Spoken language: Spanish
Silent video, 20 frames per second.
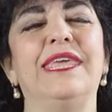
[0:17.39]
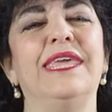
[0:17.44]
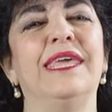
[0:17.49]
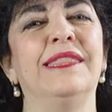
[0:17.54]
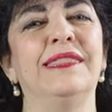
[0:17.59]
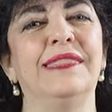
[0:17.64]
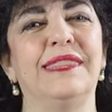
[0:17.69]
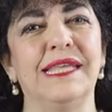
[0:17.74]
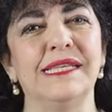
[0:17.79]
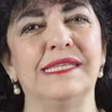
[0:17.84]

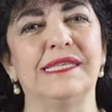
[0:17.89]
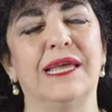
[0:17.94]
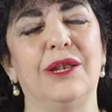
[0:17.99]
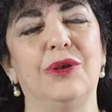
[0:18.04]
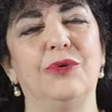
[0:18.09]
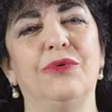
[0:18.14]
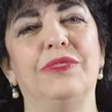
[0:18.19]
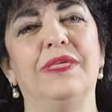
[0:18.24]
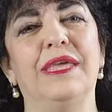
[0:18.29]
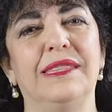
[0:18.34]
Quien te
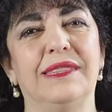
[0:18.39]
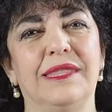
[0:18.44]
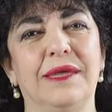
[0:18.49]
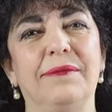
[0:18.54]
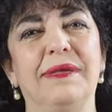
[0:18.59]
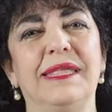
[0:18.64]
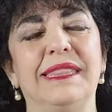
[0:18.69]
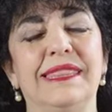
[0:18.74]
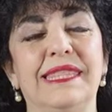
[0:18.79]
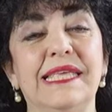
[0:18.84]
salude y te
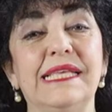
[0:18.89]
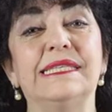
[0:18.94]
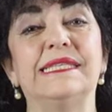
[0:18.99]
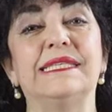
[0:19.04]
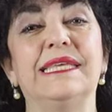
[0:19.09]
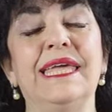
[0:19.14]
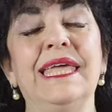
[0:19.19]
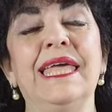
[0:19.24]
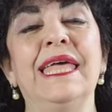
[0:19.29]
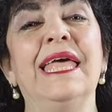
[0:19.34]

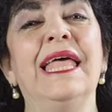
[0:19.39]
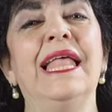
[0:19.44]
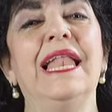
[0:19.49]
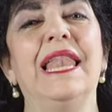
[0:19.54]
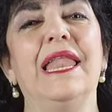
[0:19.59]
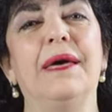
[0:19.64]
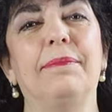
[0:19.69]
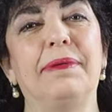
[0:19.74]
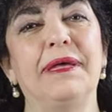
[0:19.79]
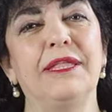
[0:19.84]
bendice,
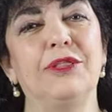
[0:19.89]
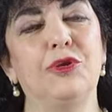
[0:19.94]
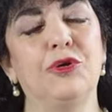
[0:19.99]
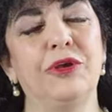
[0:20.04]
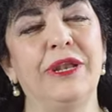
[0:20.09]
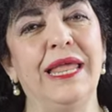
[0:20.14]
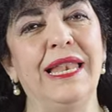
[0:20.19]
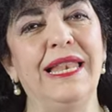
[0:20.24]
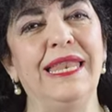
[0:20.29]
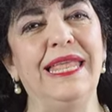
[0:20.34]
la
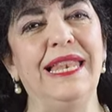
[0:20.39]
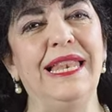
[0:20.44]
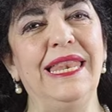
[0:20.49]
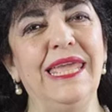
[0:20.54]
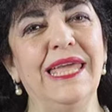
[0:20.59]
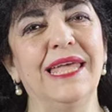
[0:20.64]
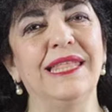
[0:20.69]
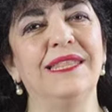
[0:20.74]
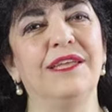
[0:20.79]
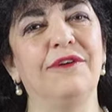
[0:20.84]
pastora
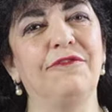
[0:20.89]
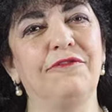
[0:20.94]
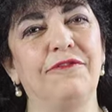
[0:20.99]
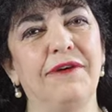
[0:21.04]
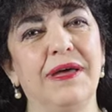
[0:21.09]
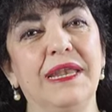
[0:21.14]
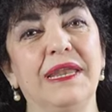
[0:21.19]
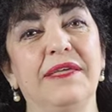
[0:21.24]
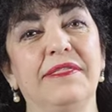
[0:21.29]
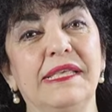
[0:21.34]
Liliana
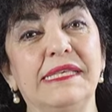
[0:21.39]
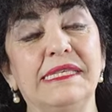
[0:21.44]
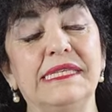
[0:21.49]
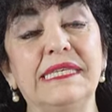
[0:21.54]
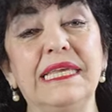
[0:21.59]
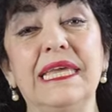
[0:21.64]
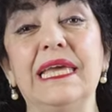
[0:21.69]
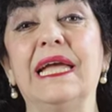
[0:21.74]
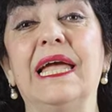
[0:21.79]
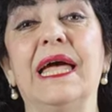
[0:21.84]
Fara de
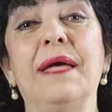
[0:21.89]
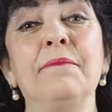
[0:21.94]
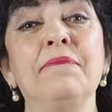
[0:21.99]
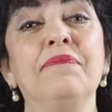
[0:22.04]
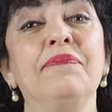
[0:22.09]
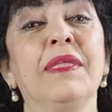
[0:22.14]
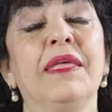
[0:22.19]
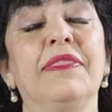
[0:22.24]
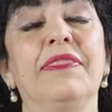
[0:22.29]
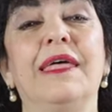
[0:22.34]
Sica,
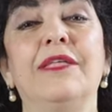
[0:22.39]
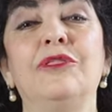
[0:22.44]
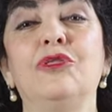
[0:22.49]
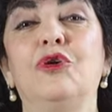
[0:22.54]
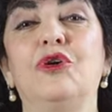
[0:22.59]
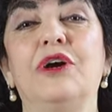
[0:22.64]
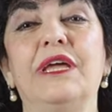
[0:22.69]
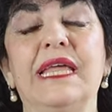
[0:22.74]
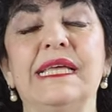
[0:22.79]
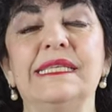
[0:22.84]

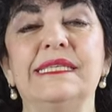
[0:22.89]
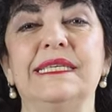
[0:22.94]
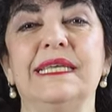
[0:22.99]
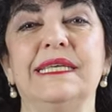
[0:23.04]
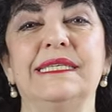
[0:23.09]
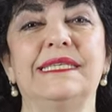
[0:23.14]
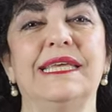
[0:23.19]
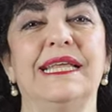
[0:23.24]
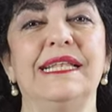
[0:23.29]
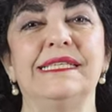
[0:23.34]
dando
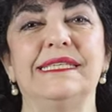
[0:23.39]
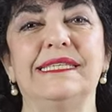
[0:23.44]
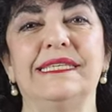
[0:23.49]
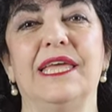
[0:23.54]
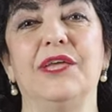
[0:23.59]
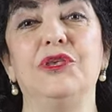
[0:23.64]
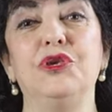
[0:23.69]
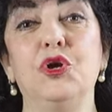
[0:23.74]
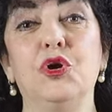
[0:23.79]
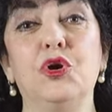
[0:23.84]
gracias al
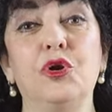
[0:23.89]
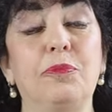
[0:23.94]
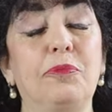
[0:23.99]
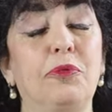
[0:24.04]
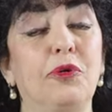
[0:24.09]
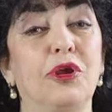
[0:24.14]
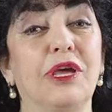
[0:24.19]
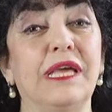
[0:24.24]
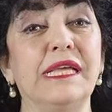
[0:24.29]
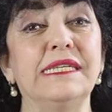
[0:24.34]
Señor
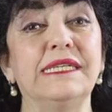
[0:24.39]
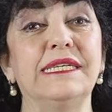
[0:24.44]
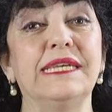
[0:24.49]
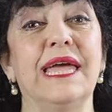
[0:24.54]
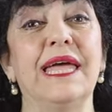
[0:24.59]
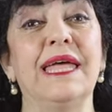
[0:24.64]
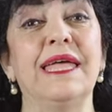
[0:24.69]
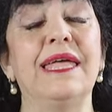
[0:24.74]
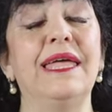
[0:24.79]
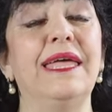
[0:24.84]
porque
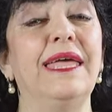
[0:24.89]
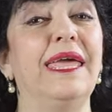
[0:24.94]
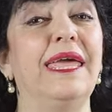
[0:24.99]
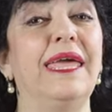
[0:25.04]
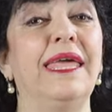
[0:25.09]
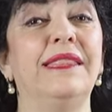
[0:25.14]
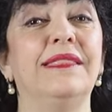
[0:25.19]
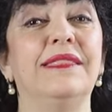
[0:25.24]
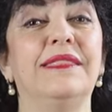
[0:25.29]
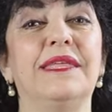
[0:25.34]
ya
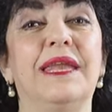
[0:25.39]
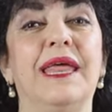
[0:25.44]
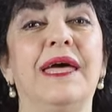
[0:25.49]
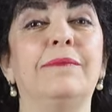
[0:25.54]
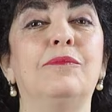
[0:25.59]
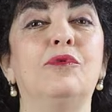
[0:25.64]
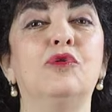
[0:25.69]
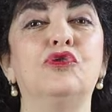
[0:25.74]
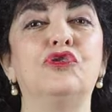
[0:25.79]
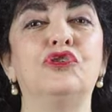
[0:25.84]

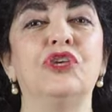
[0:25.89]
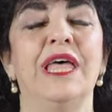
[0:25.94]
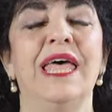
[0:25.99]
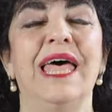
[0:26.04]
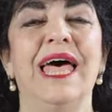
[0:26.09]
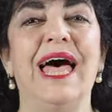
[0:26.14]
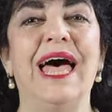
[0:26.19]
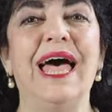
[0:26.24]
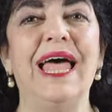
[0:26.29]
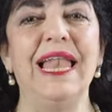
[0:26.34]
entramos
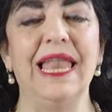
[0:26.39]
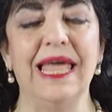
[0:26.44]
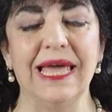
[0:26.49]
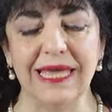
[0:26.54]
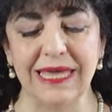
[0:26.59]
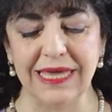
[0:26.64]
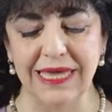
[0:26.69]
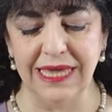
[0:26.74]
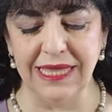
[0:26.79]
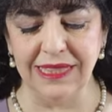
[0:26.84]
a la
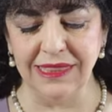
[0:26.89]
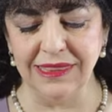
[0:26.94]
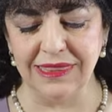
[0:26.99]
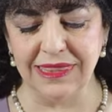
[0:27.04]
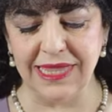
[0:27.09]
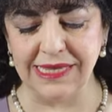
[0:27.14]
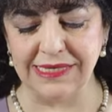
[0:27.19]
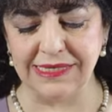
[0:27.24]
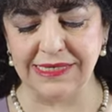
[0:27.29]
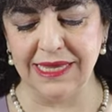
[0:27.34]

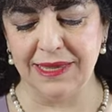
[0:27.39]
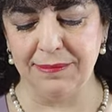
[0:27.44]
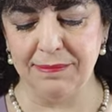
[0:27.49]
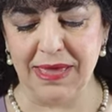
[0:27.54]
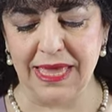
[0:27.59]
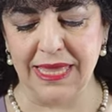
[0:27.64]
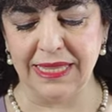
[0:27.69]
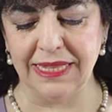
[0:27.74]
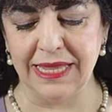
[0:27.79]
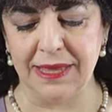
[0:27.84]
quinta
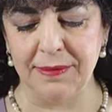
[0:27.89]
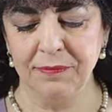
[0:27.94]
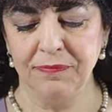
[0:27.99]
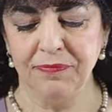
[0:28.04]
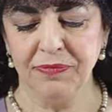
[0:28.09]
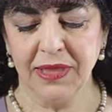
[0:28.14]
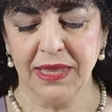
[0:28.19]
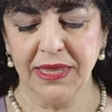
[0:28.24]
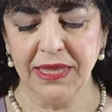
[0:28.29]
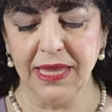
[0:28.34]
semana
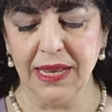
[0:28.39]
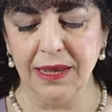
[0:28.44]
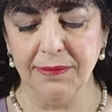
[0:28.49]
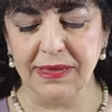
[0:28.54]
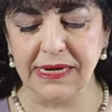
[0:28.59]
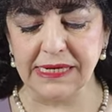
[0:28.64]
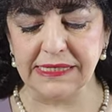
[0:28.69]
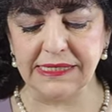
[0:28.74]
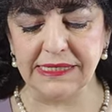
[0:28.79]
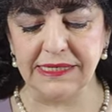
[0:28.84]
y el
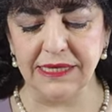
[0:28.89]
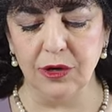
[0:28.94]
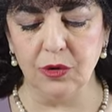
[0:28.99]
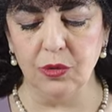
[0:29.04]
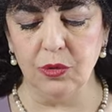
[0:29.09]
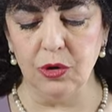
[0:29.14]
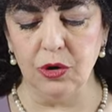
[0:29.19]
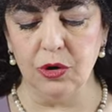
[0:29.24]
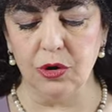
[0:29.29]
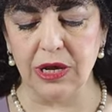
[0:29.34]

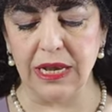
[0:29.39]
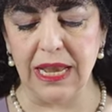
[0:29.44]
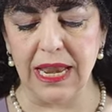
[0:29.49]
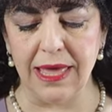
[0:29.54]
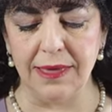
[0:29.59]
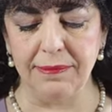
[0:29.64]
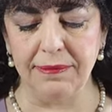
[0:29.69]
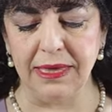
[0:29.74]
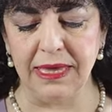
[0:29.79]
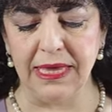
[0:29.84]
versículo
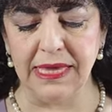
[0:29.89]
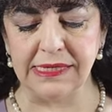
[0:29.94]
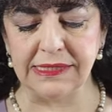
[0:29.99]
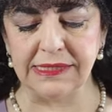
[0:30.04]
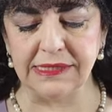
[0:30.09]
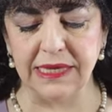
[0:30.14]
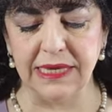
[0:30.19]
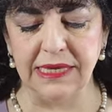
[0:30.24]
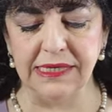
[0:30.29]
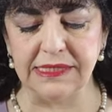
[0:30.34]
clave
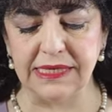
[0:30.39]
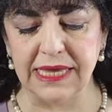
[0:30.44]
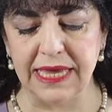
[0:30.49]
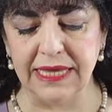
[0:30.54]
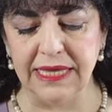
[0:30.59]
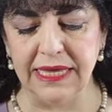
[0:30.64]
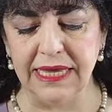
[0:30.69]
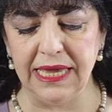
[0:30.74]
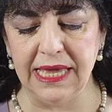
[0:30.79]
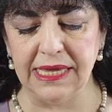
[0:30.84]
es
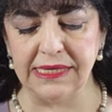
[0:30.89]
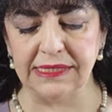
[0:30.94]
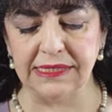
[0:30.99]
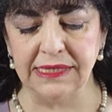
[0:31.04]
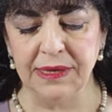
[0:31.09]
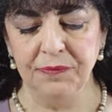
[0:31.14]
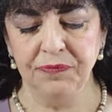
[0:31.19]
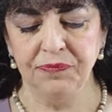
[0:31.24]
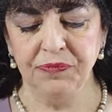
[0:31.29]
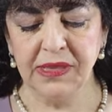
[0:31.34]

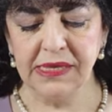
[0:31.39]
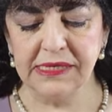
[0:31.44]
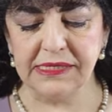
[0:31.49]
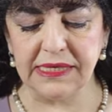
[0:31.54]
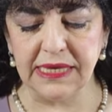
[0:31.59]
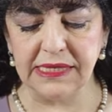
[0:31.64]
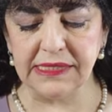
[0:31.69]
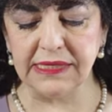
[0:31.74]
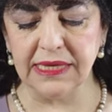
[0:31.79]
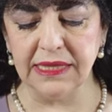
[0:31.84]
Isaías
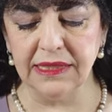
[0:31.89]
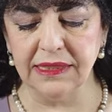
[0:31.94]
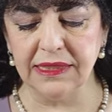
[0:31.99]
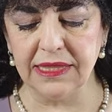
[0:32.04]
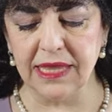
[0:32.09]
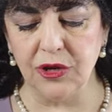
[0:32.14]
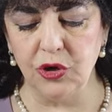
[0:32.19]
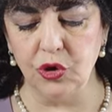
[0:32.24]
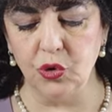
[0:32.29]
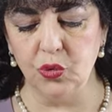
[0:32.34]

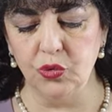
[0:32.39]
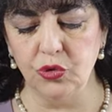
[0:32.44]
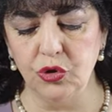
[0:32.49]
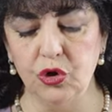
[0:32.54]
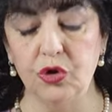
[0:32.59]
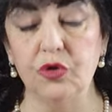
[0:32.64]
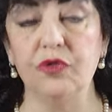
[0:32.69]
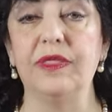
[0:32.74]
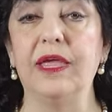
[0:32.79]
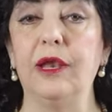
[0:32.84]

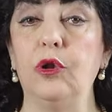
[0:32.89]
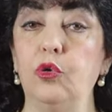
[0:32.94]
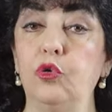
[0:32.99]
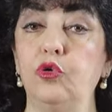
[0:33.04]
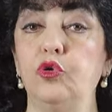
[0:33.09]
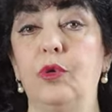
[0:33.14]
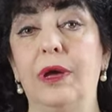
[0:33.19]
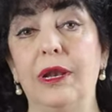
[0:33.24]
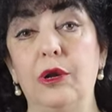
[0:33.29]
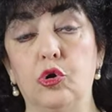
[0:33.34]
61, del
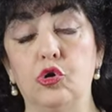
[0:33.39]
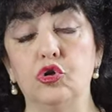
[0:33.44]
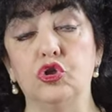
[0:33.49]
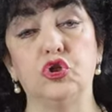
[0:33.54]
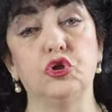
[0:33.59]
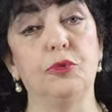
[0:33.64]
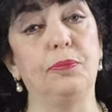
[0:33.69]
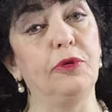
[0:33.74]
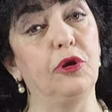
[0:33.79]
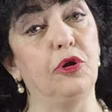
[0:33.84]
1 al
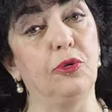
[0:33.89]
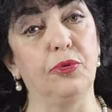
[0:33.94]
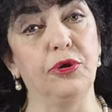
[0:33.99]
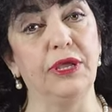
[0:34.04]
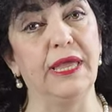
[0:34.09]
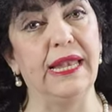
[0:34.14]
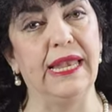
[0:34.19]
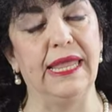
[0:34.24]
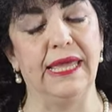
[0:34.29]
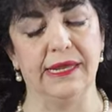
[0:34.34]
8, pero
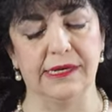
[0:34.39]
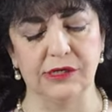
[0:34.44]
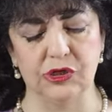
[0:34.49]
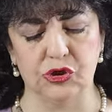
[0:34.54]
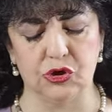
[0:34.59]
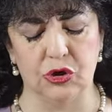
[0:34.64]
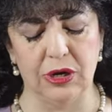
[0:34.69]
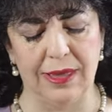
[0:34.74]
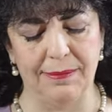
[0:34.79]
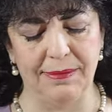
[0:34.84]
voy a leer
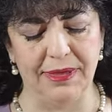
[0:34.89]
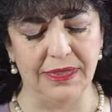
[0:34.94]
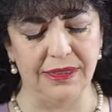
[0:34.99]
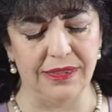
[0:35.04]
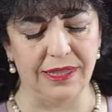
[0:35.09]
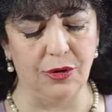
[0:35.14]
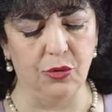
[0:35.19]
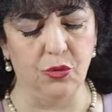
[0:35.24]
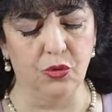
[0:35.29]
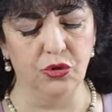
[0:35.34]

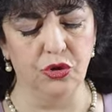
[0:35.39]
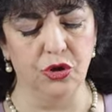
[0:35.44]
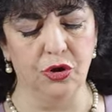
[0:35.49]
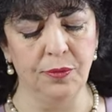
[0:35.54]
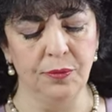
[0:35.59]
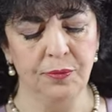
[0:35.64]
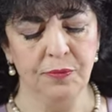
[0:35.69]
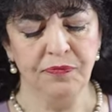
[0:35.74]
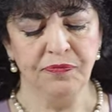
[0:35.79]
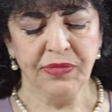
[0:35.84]
solamente uno.